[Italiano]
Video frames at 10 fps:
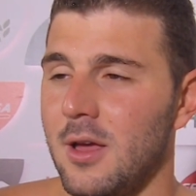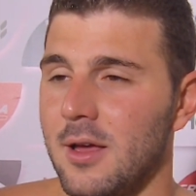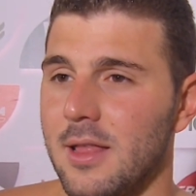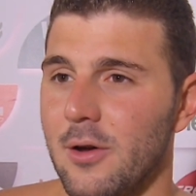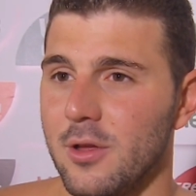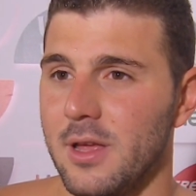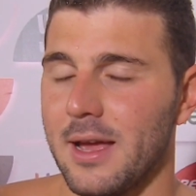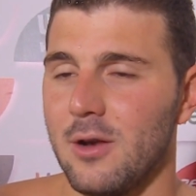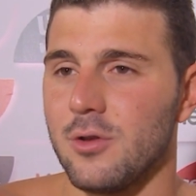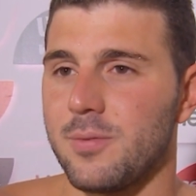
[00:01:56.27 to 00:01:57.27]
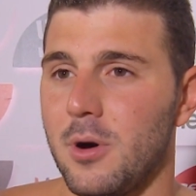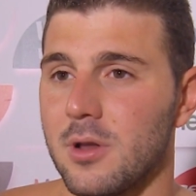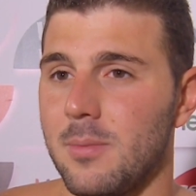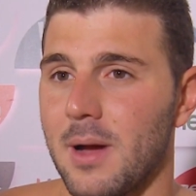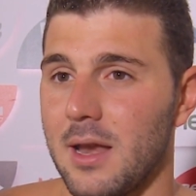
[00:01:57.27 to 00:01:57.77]
devo dire che lo
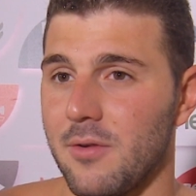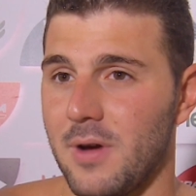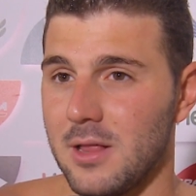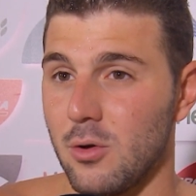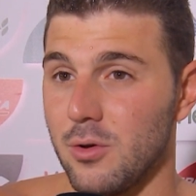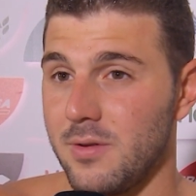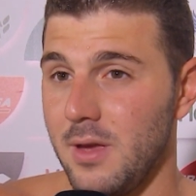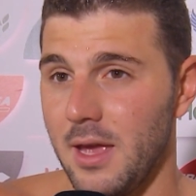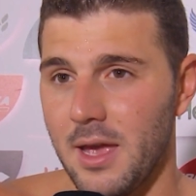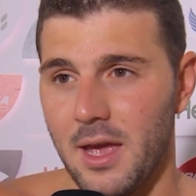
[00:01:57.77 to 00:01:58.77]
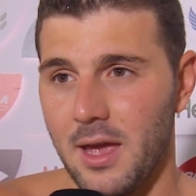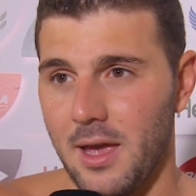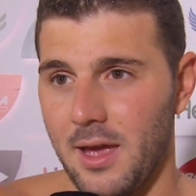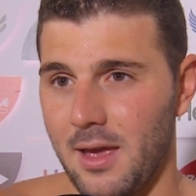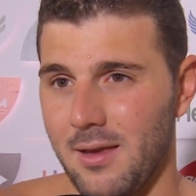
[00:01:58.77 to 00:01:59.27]
sport magari è fatto così
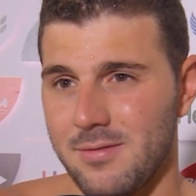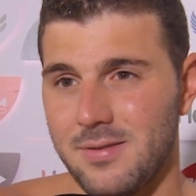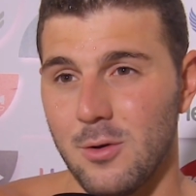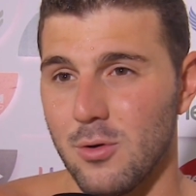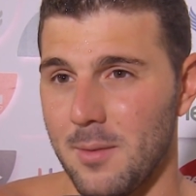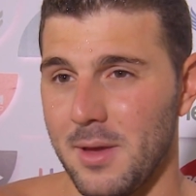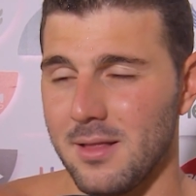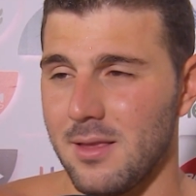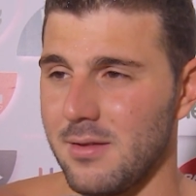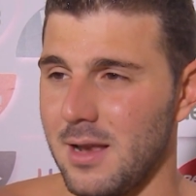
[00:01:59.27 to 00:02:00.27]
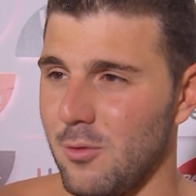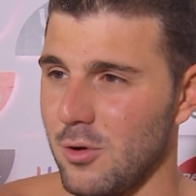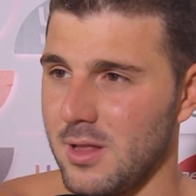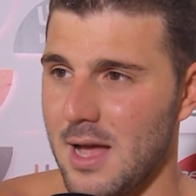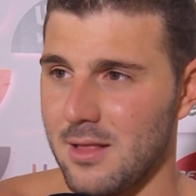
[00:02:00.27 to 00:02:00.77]
e sicuramente se
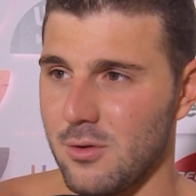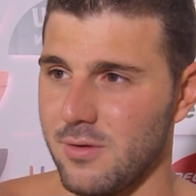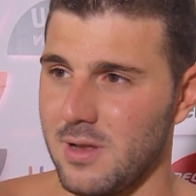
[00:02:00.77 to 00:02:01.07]
lavori tanto,